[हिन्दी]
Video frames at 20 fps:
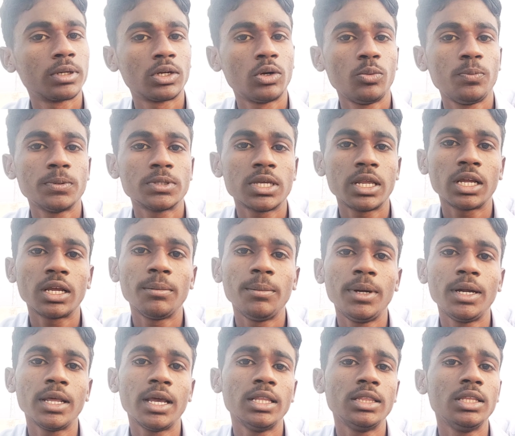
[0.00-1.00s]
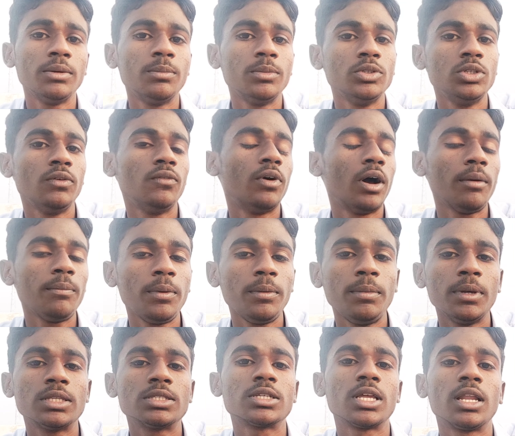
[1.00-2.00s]
खूब सारे कमेंट आए थे मुझे वहाँ पर
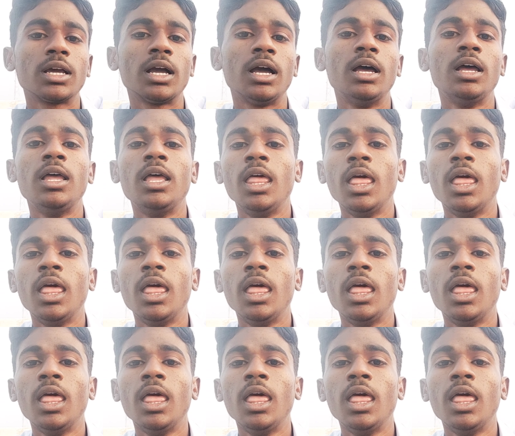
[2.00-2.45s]
भी अच्छा लगा